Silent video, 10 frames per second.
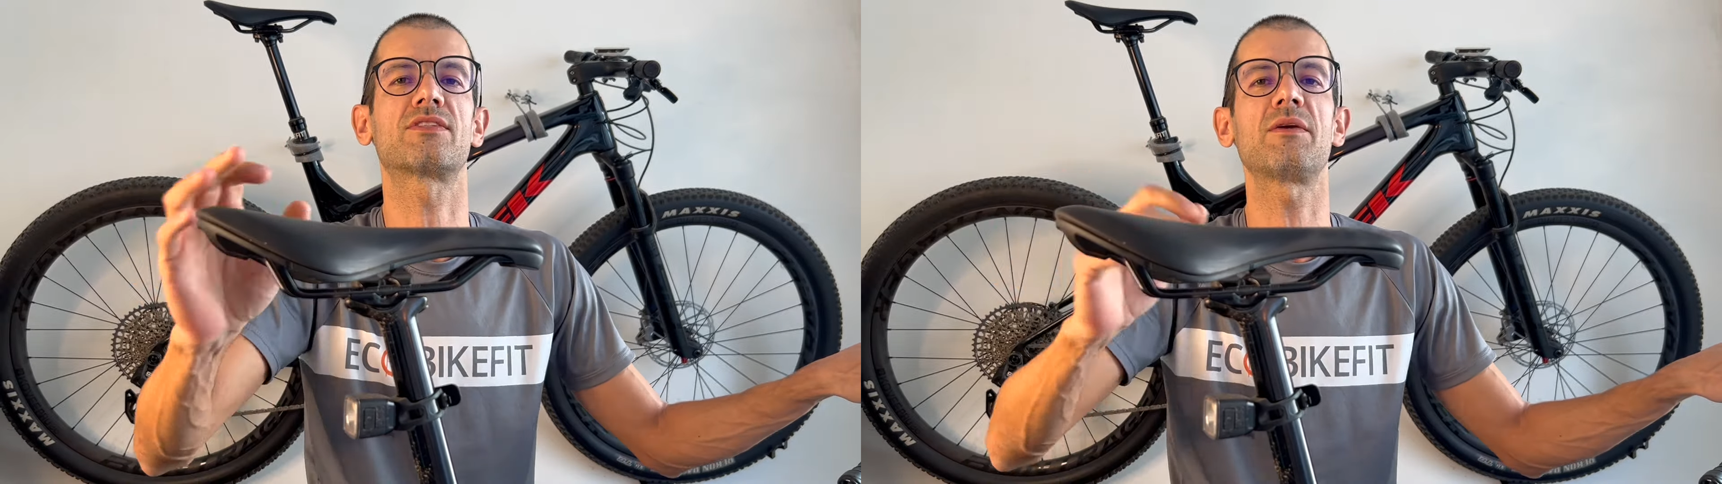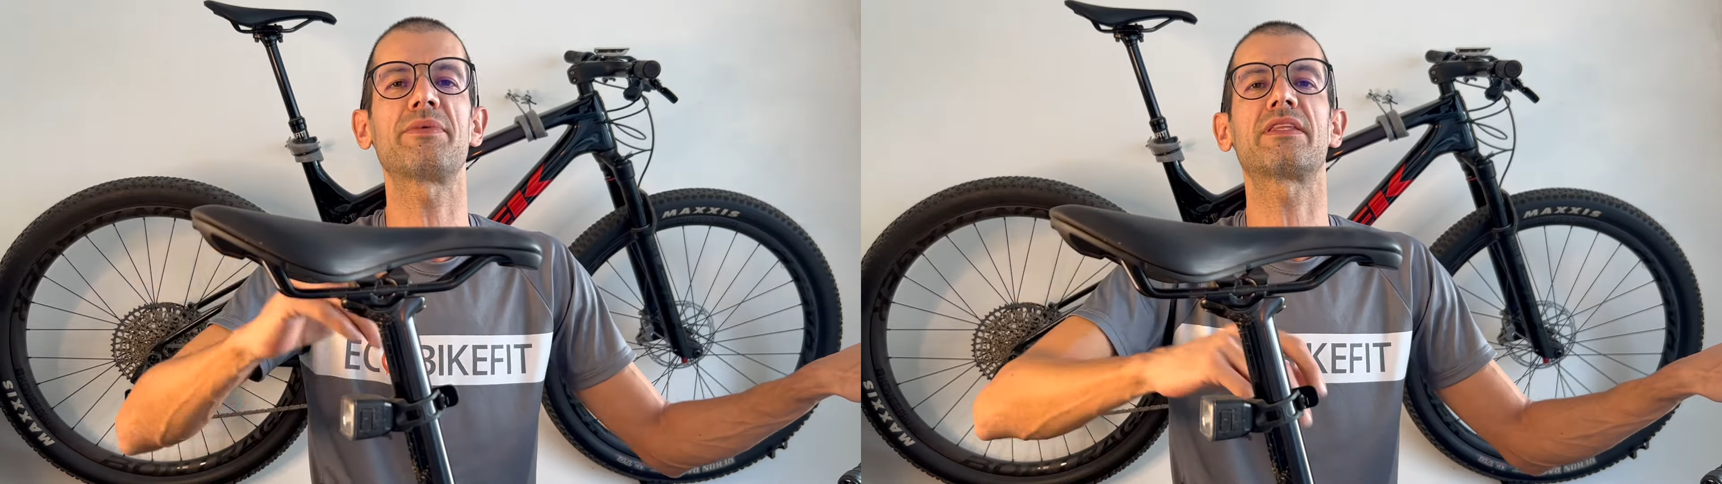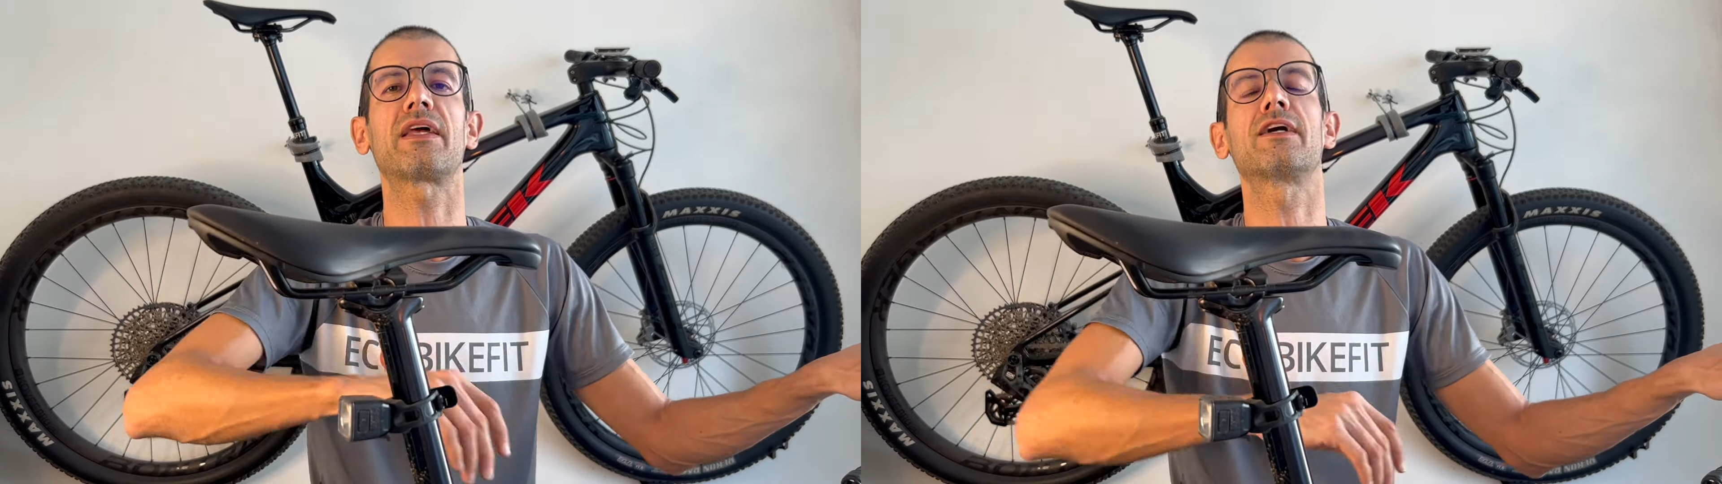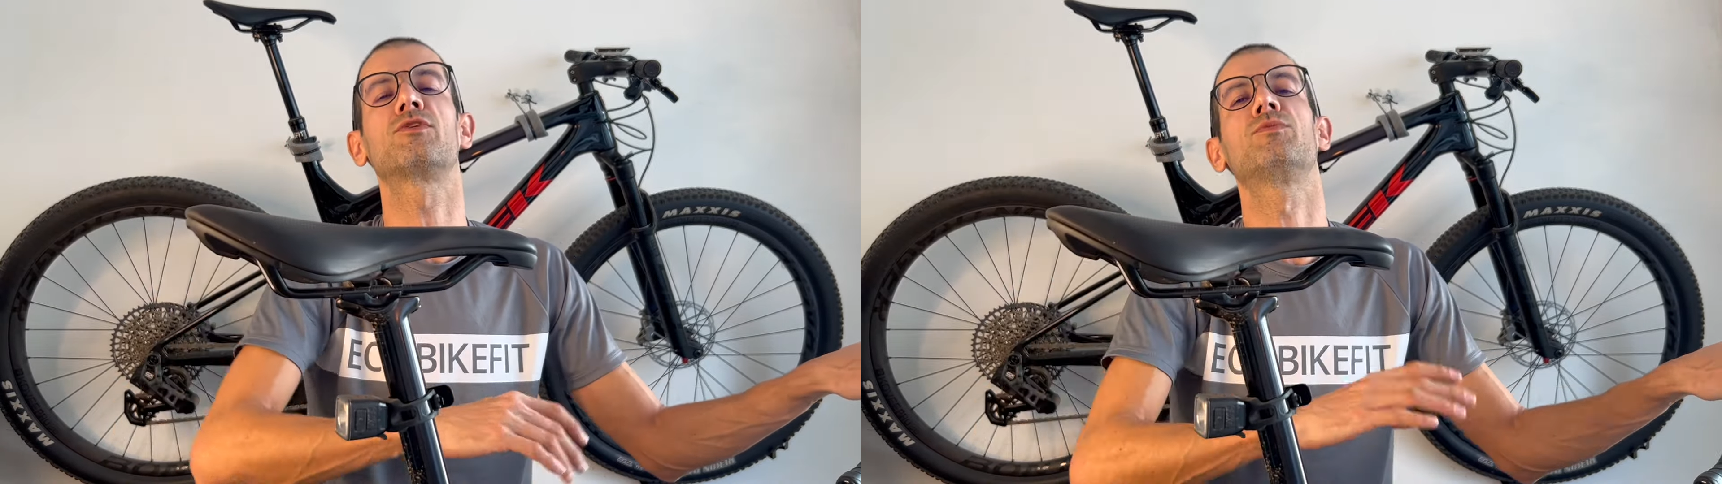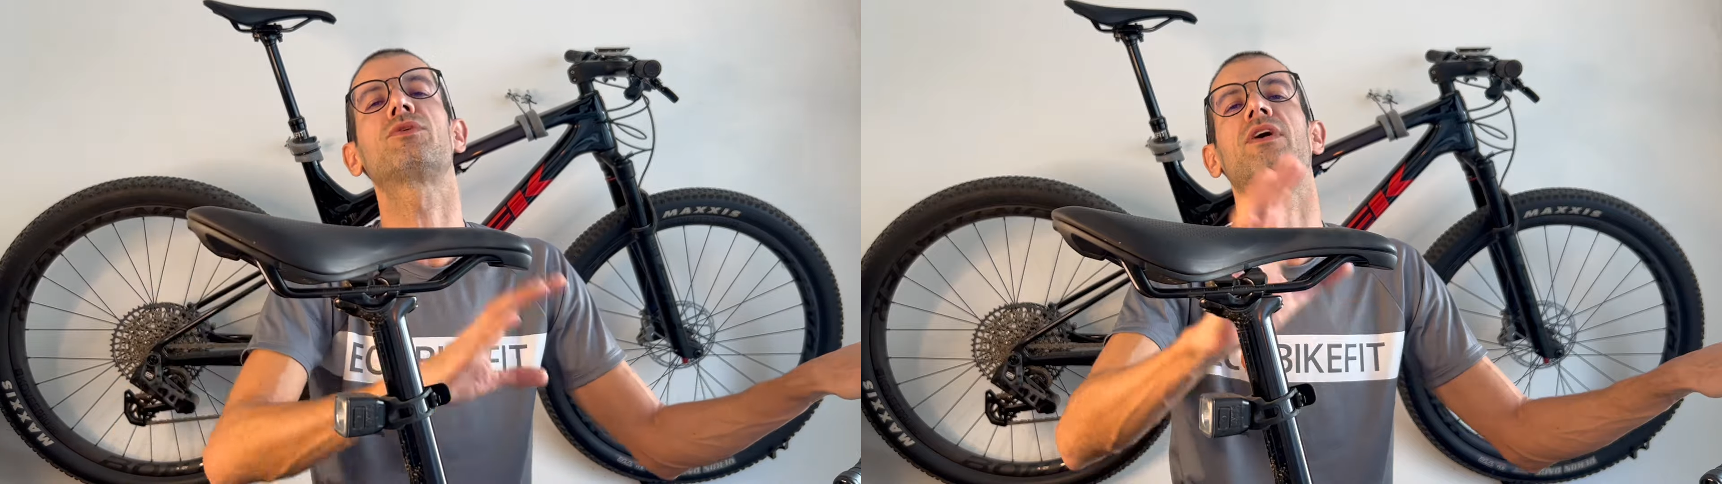sempre entregando muito